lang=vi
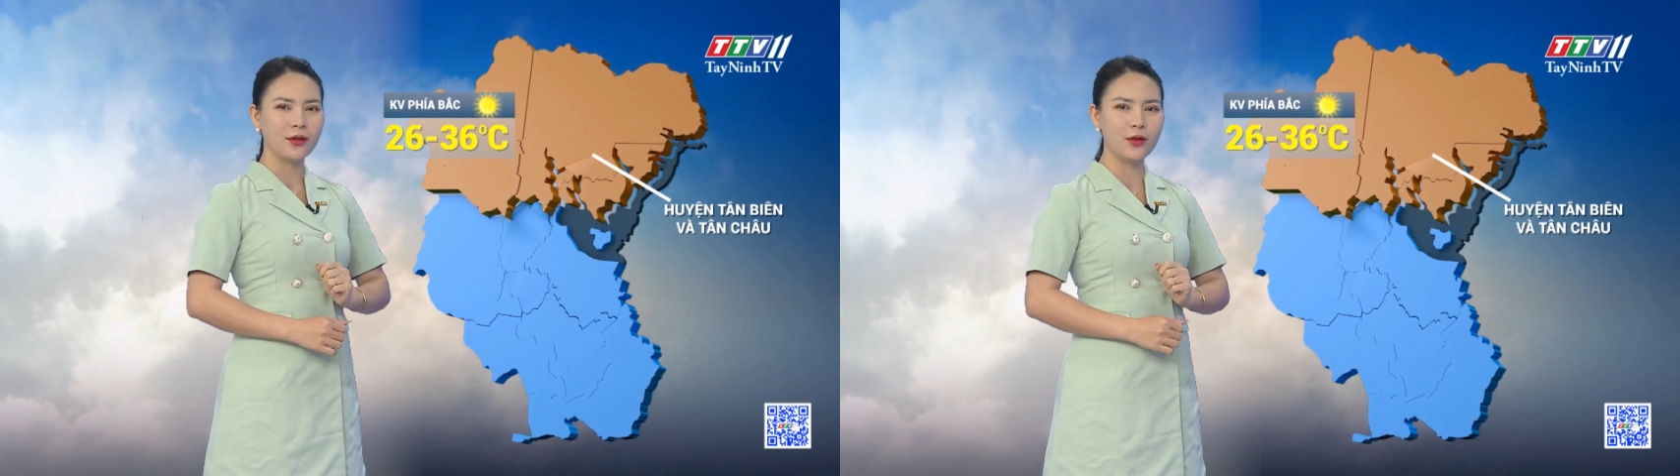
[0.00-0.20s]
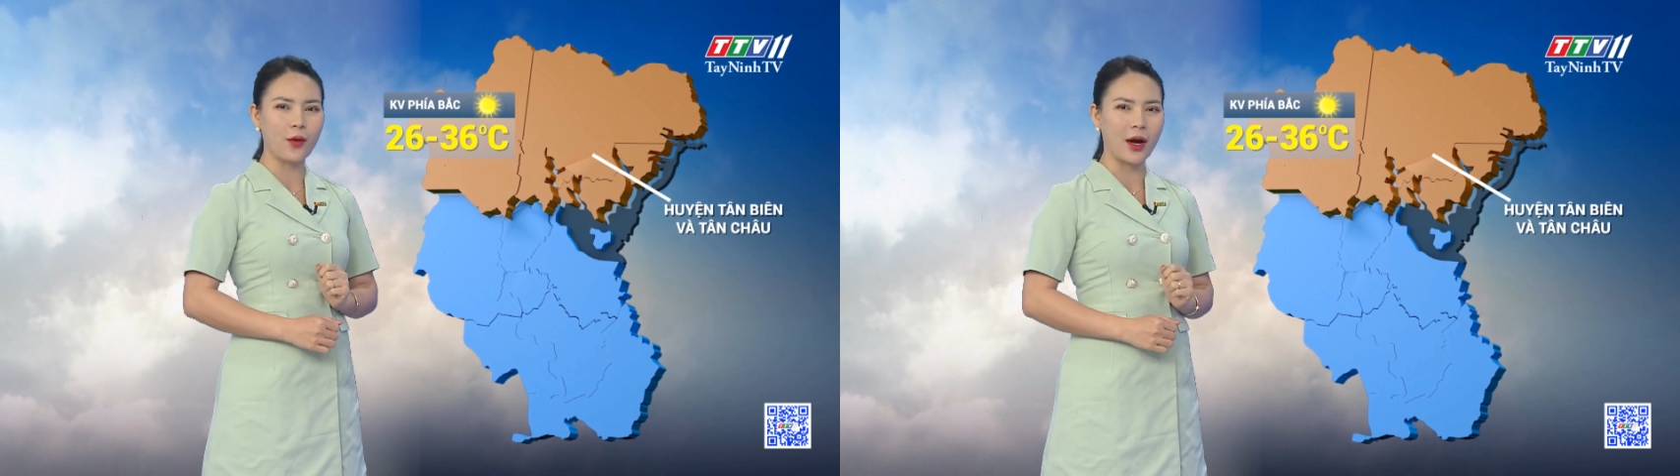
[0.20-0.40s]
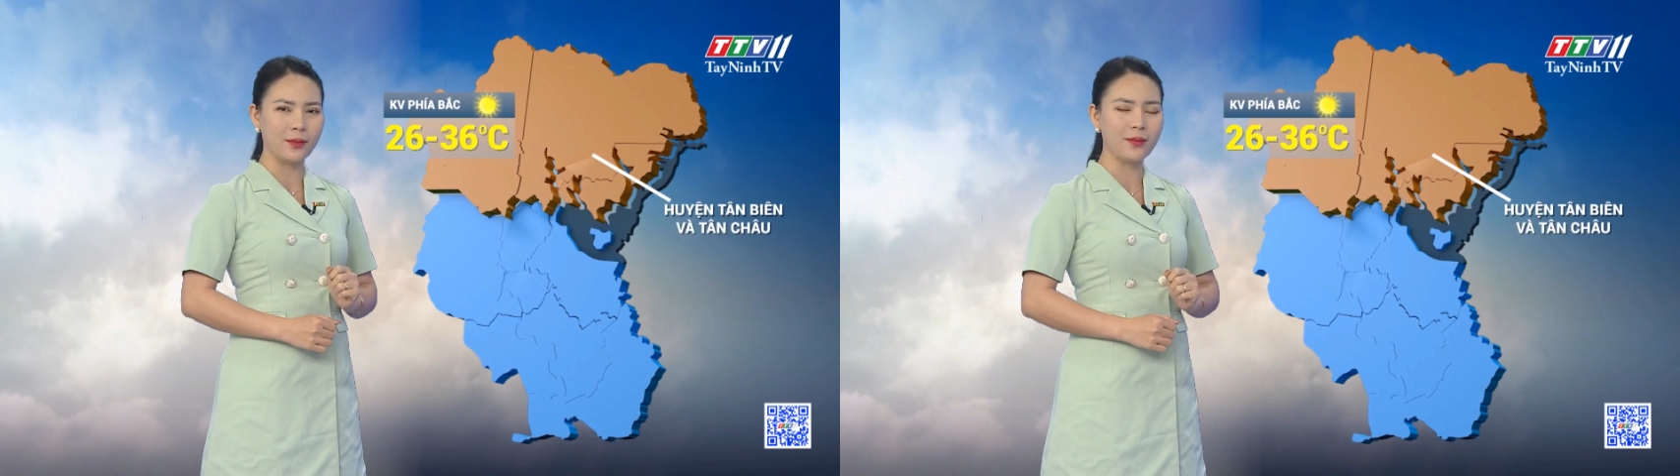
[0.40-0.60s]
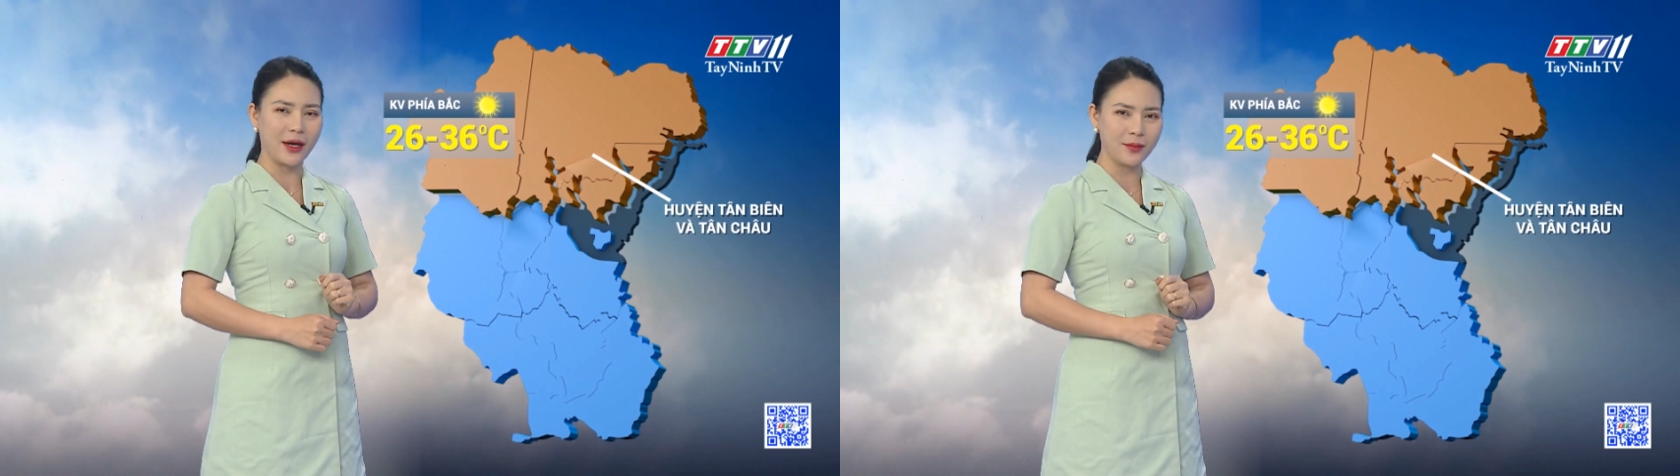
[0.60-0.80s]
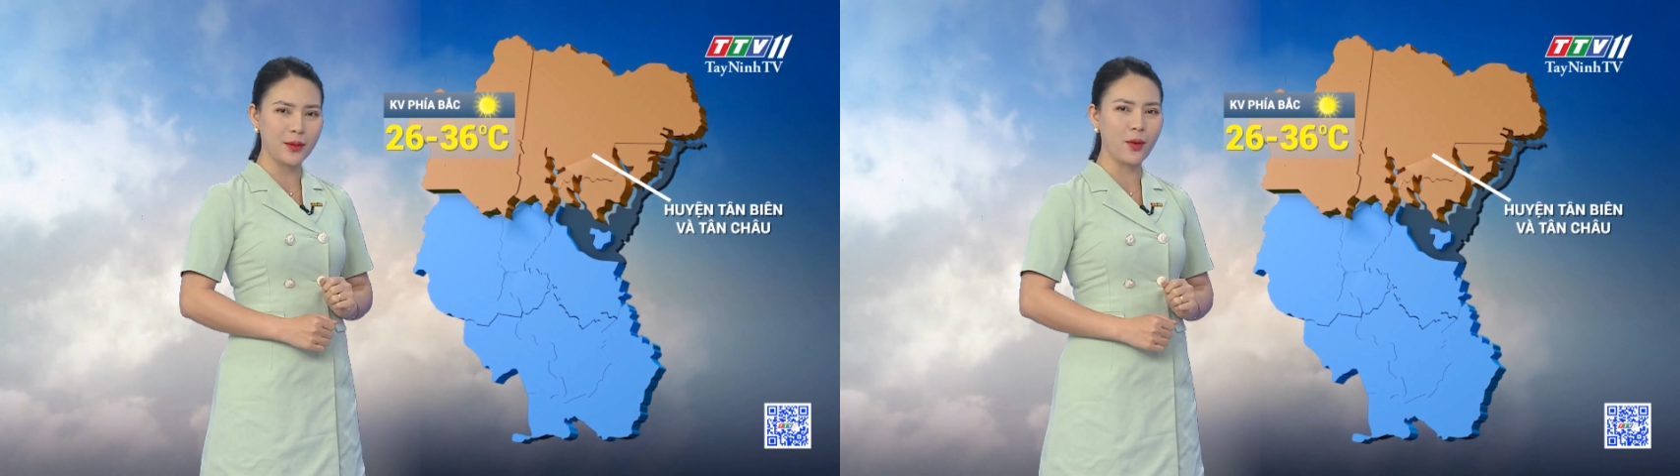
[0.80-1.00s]
Độ ẩm
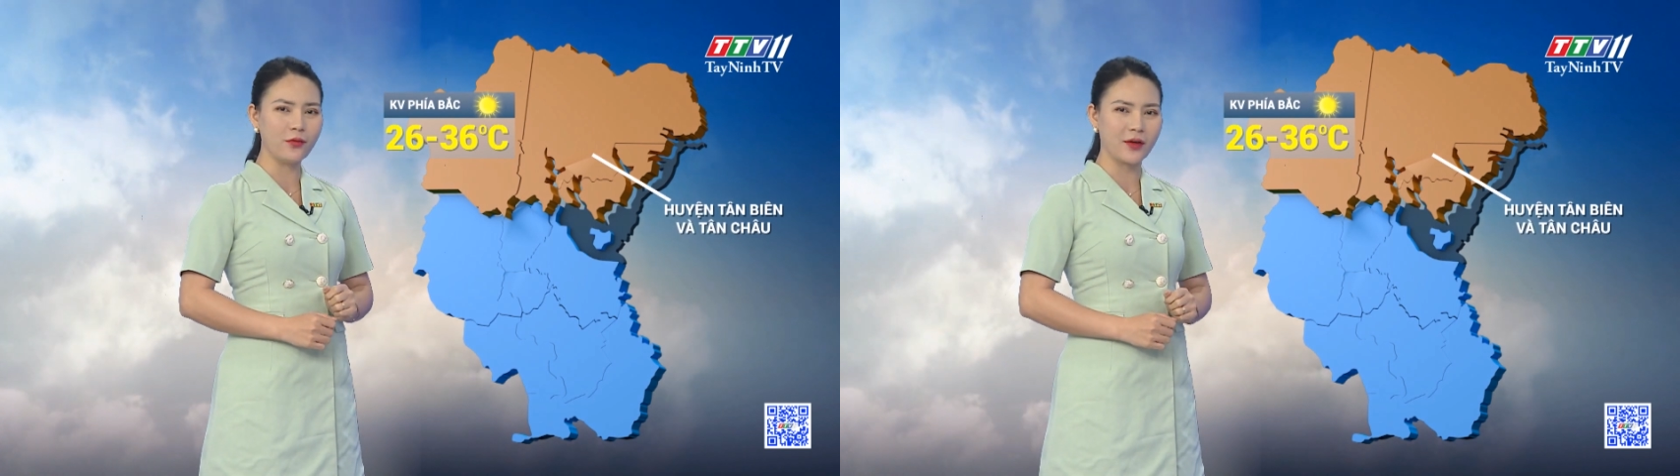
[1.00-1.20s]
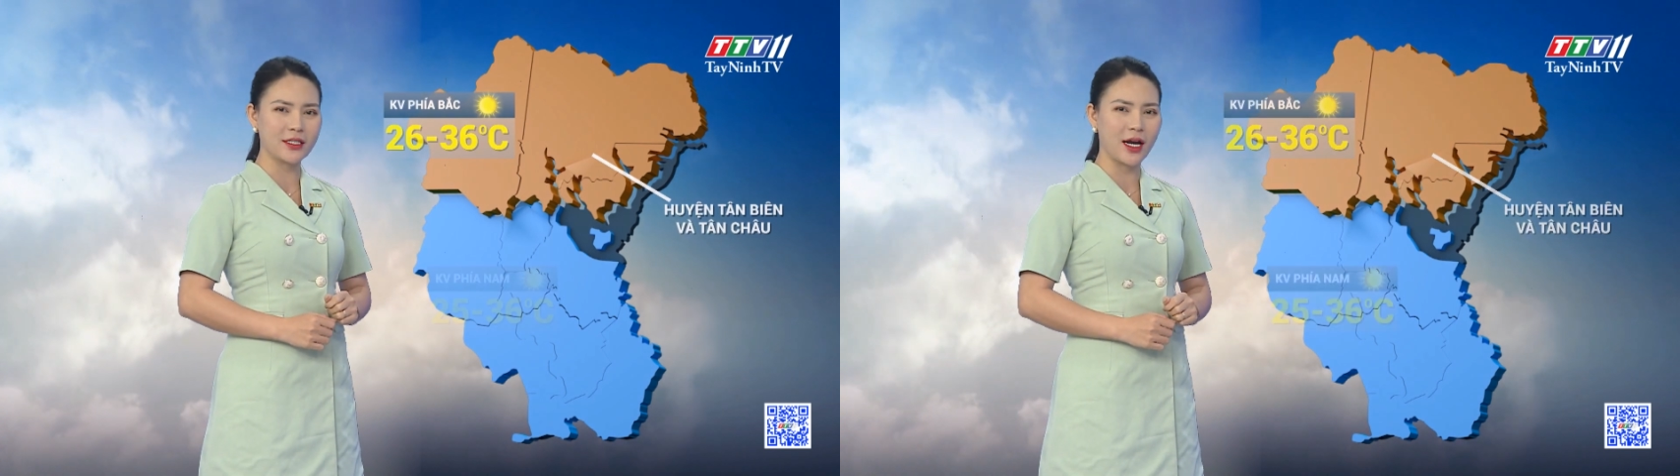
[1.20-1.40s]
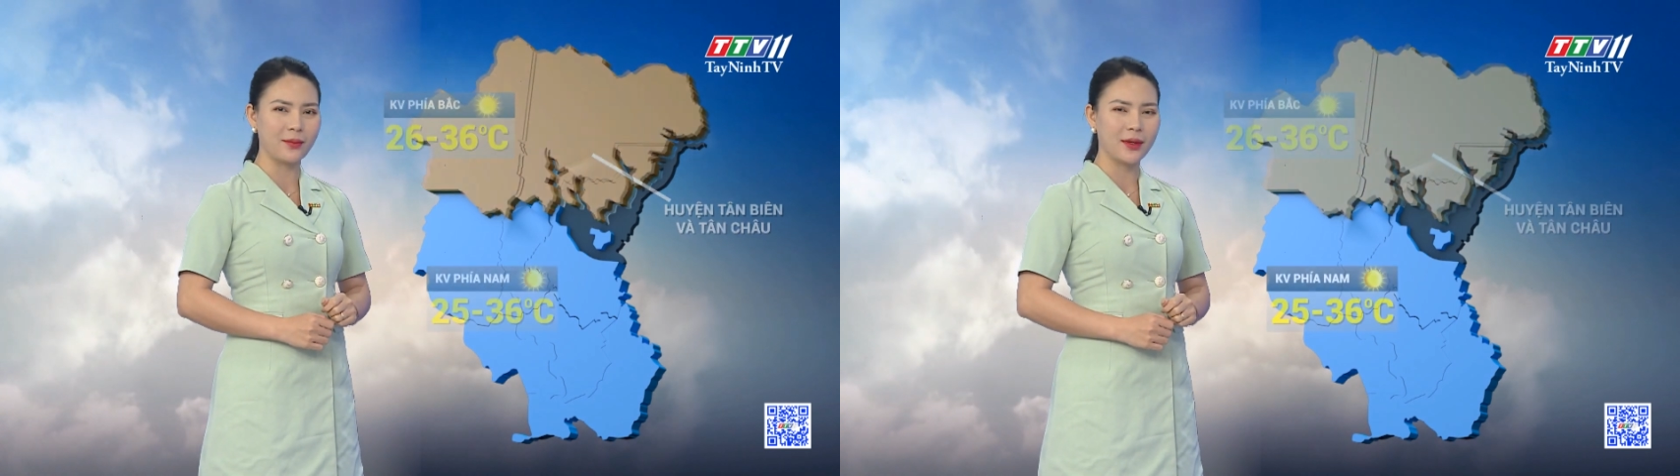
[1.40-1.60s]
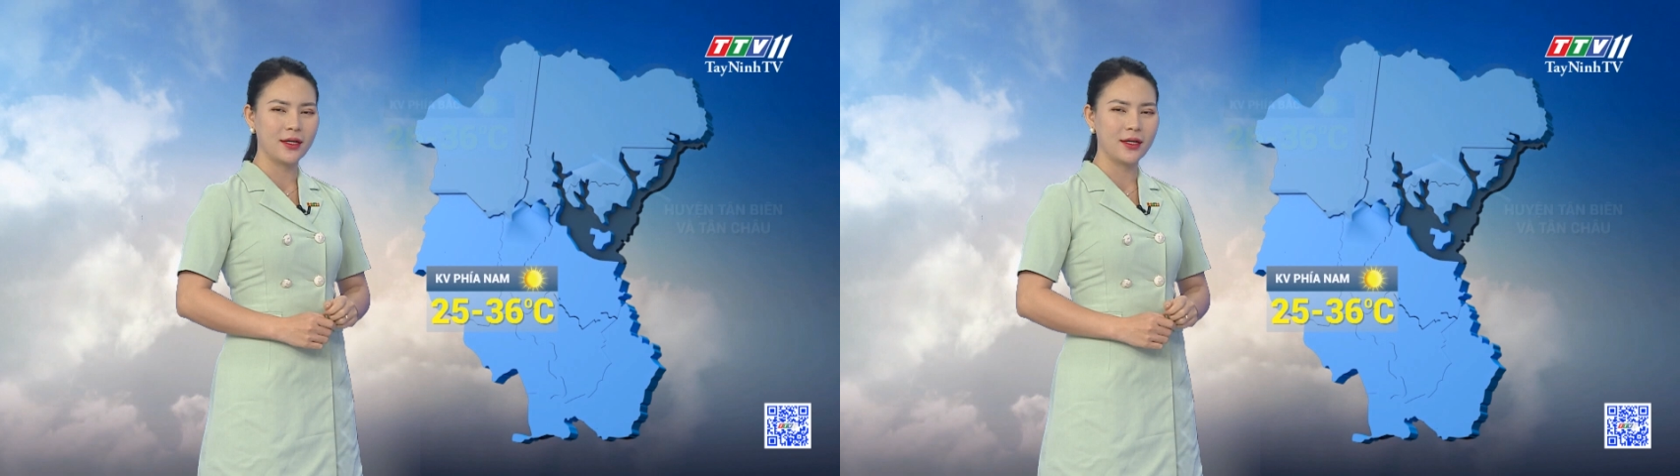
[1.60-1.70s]
bảy mươi mốt phần trăm.